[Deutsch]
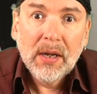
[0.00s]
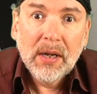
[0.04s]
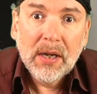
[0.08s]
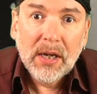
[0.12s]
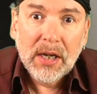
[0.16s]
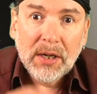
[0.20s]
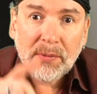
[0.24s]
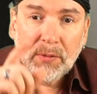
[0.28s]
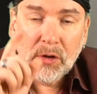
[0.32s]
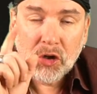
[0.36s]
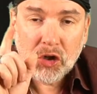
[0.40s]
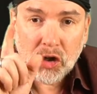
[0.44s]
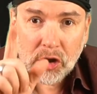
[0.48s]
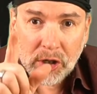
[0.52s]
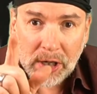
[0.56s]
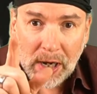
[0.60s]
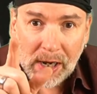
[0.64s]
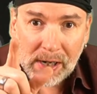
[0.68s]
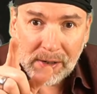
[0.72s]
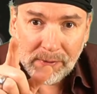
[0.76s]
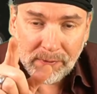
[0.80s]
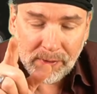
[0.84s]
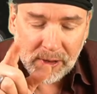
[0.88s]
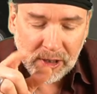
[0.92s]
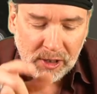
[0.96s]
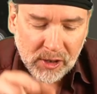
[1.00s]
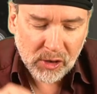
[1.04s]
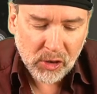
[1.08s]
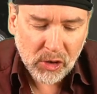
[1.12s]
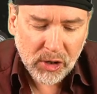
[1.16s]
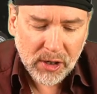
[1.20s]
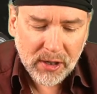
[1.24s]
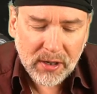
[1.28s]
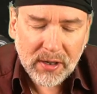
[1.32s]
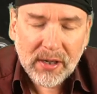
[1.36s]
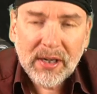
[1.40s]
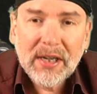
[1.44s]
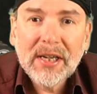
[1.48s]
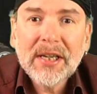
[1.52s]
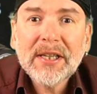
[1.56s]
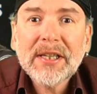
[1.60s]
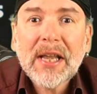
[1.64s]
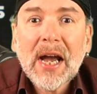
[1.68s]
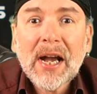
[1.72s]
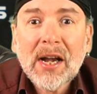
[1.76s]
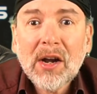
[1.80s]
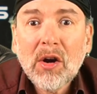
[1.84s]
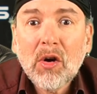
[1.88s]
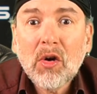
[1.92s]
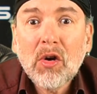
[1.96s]
Ich wünsche euch allen viel Glück. Ich
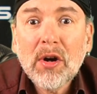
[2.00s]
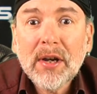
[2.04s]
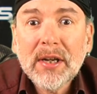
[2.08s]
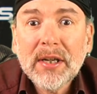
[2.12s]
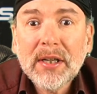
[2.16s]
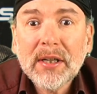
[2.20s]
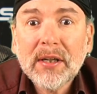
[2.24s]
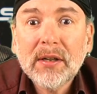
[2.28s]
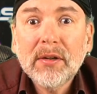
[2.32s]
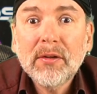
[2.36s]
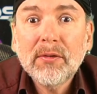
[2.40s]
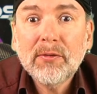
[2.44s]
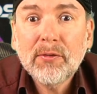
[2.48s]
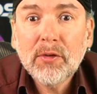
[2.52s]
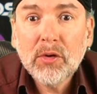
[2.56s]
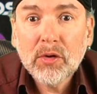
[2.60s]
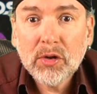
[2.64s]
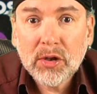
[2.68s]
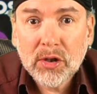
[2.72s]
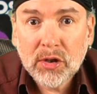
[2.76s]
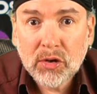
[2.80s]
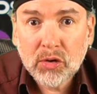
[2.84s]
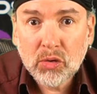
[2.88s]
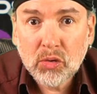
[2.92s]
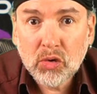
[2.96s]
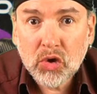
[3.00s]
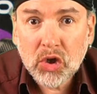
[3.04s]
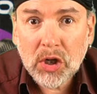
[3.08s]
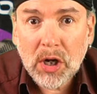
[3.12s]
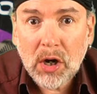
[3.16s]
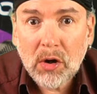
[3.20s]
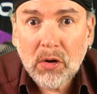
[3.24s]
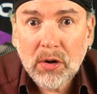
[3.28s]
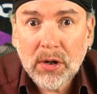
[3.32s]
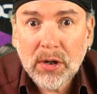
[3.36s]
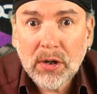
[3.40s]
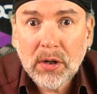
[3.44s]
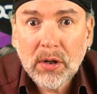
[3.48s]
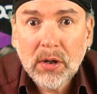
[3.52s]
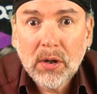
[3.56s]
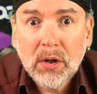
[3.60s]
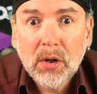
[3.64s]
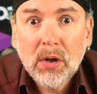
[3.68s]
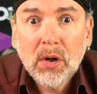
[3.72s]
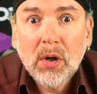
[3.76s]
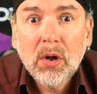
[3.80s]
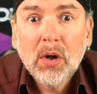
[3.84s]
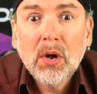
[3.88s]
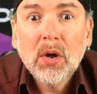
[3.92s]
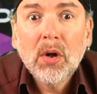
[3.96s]
danke euch fürs Zuschauen.
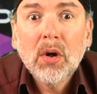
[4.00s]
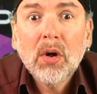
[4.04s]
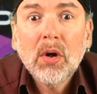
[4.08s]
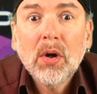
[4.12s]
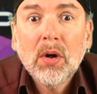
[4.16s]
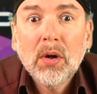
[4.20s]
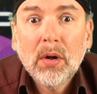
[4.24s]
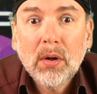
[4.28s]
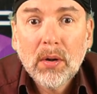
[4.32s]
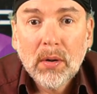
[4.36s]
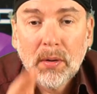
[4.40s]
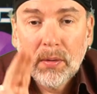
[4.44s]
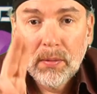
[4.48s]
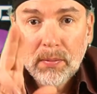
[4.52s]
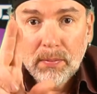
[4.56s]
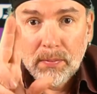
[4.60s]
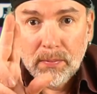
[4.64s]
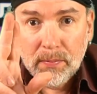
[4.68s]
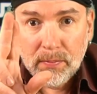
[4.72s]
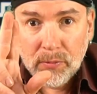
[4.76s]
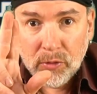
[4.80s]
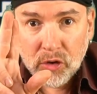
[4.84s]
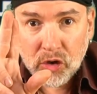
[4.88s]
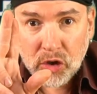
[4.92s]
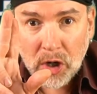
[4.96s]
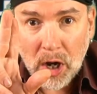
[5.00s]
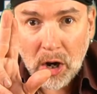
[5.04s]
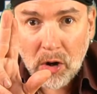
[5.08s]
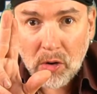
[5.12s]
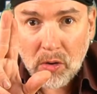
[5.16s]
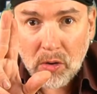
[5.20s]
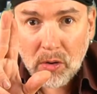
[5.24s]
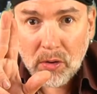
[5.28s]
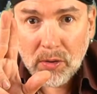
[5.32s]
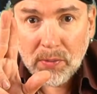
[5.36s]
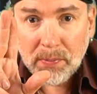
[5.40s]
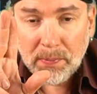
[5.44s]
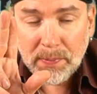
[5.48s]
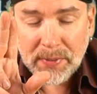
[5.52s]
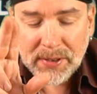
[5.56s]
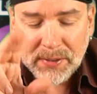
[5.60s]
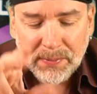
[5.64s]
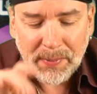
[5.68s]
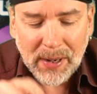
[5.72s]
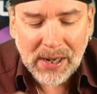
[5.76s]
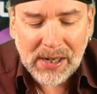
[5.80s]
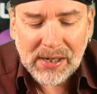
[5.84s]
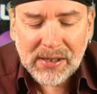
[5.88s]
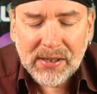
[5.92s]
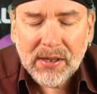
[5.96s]
Ciao und bis
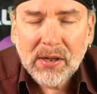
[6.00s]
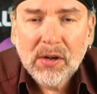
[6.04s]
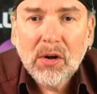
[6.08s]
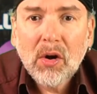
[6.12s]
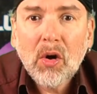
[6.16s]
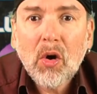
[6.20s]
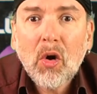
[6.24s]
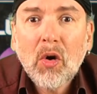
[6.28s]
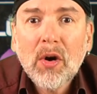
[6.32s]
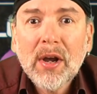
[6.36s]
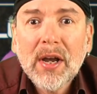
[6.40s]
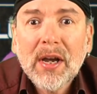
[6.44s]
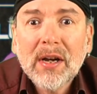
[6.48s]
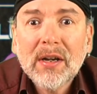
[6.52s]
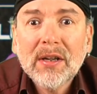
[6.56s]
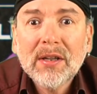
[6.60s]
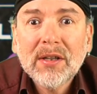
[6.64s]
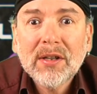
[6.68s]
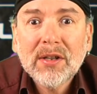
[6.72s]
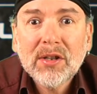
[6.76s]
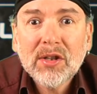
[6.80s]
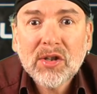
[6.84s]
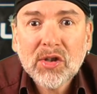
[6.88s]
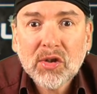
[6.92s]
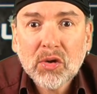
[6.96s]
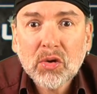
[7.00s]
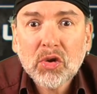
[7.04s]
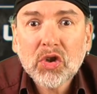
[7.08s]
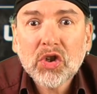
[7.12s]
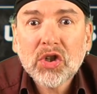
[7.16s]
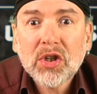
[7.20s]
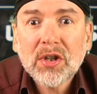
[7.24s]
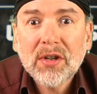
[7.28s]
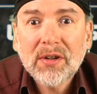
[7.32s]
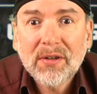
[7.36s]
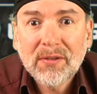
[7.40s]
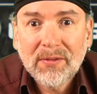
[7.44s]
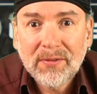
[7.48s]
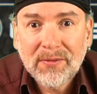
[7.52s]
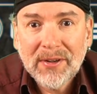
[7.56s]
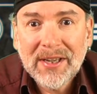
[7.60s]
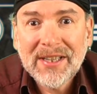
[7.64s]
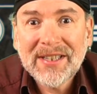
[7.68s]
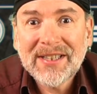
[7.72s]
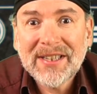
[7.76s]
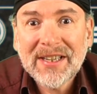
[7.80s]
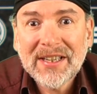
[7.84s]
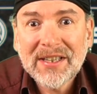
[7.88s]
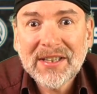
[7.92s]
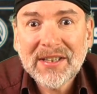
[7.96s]
bald, euer Zusch
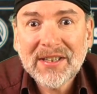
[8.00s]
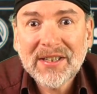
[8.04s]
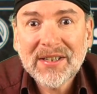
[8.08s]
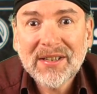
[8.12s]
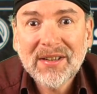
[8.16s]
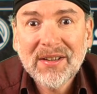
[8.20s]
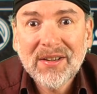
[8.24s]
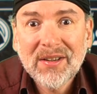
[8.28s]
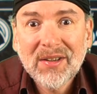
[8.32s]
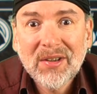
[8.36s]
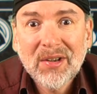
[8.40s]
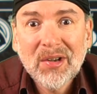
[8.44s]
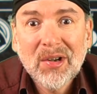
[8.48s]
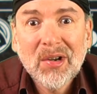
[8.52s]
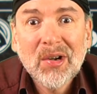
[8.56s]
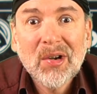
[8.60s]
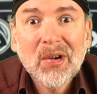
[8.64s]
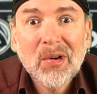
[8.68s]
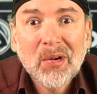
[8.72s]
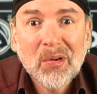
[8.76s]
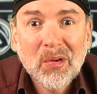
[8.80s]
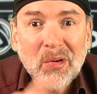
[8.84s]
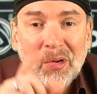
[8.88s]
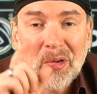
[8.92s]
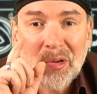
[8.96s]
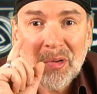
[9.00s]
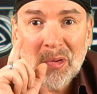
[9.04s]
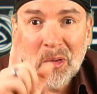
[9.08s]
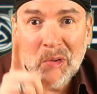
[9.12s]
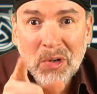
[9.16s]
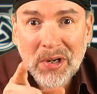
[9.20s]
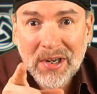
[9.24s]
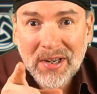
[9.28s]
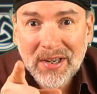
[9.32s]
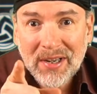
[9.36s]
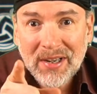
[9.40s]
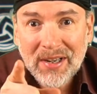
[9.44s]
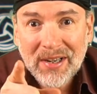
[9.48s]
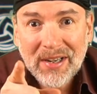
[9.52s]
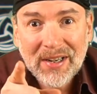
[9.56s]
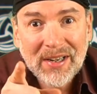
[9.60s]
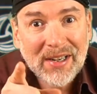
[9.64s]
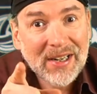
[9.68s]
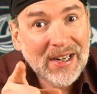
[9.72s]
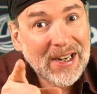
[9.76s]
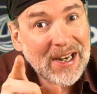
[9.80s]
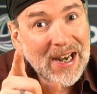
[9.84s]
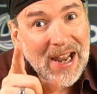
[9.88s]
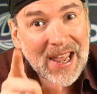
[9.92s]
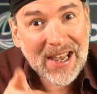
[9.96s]
Vinzenz. Und nun
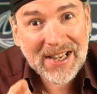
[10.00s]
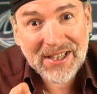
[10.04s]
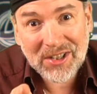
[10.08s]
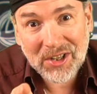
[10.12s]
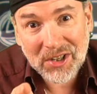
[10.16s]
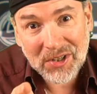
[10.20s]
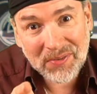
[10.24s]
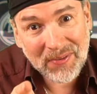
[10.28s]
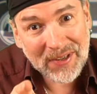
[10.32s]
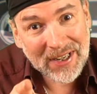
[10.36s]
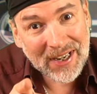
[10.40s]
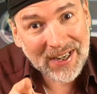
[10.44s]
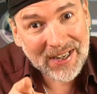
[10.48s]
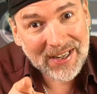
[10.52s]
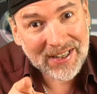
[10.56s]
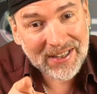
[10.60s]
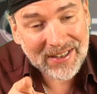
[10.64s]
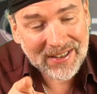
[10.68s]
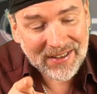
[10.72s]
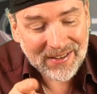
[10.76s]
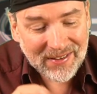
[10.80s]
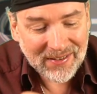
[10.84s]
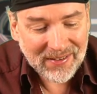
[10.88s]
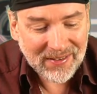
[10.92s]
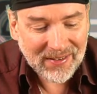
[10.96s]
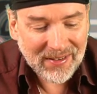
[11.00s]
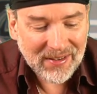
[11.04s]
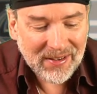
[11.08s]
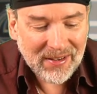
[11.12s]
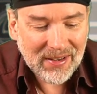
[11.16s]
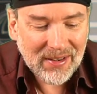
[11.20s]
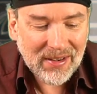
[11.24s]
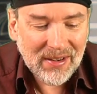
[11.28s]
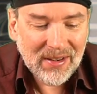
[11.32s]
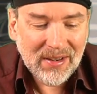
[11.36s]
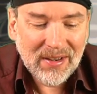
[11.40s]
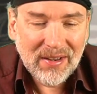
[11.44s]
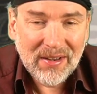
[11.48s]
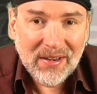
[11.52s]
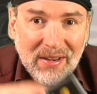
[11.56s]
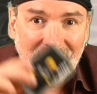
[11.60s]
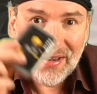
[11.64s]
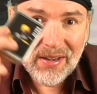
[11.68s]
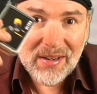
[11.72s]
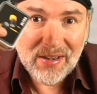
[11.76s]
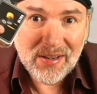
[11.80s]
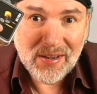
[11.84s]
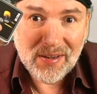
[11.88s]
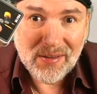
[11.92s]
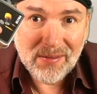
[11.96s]
legt euch wieder hin,
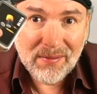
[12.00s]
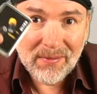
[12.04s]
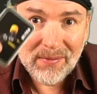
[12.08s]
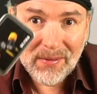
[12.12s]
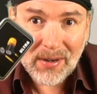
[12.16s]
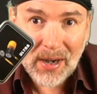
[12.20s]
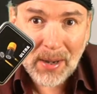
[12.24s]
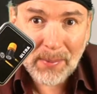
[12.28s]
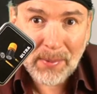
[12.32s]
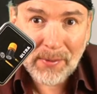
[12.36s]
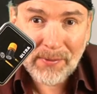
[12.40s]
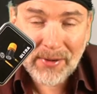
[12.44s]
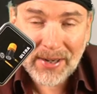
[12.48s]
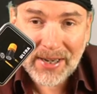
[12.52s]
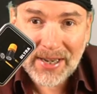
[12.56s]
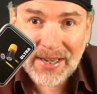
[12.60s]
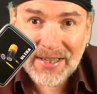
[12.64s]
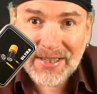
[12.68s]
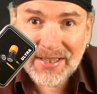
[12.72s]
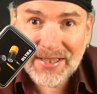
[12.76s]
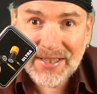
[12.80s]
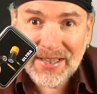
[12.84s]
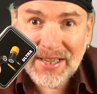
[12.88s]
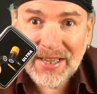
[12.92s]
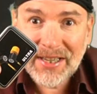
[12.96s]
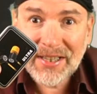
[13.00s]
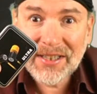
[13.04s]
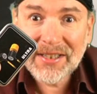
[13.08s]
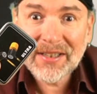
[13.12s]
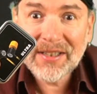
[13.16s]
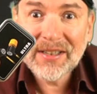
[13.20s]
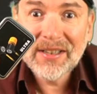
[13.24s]
aber vergesst nicht,